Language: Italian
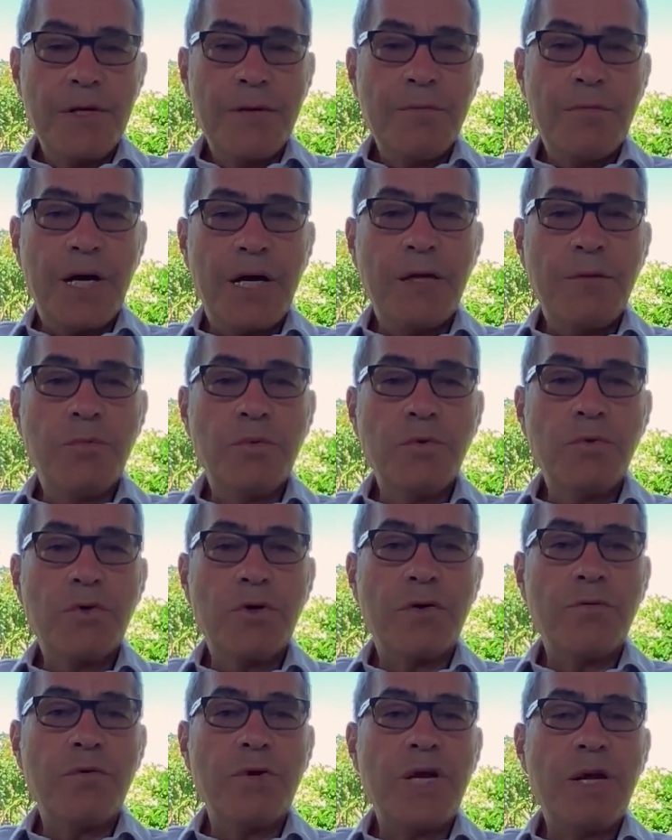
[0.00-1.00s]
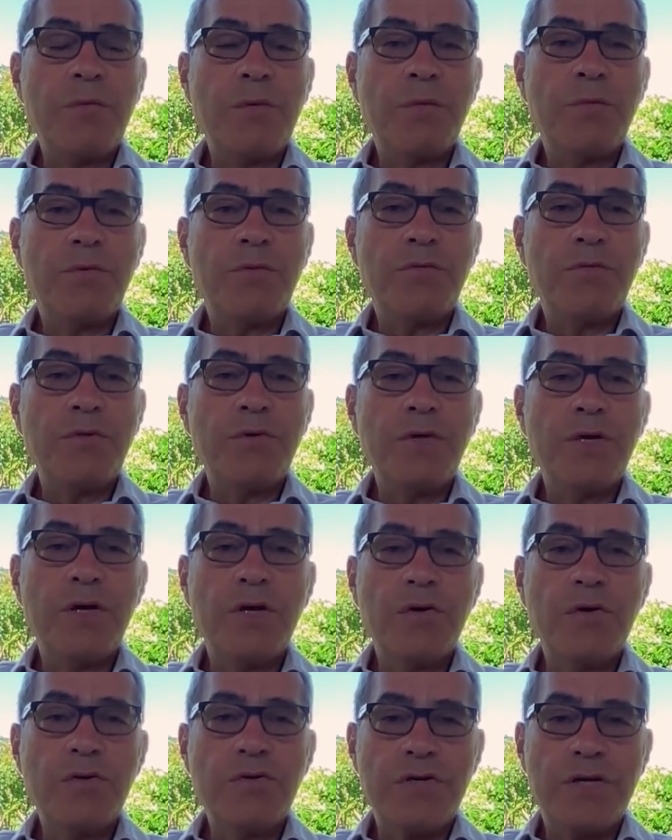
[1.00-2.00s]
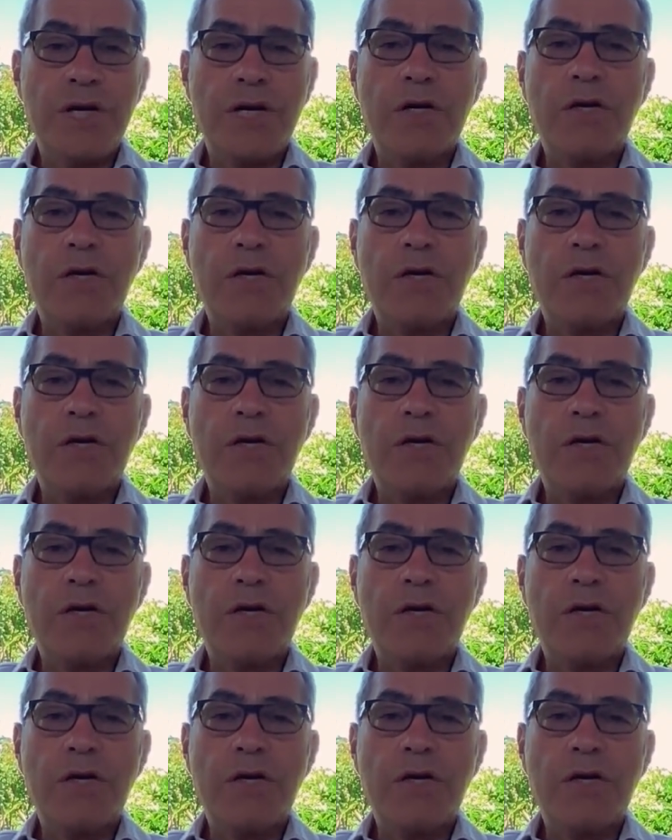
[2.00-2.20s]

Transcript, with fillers: Ma il punto che vogliamo approfondire oggi è